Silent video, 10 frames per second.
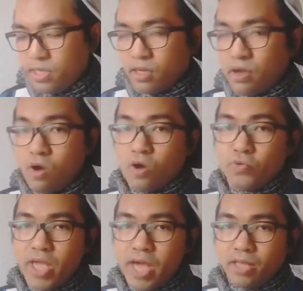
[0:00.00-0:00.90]
ขออนุ
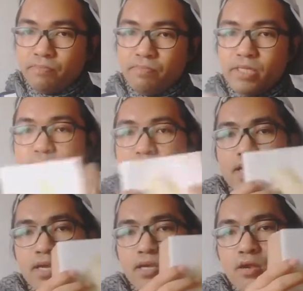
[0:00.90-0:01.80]
ญาตเบลอนะ
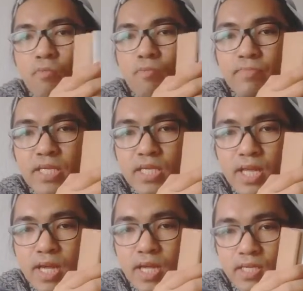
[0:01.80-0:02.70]
คะกล่องแบบนี้นะคะ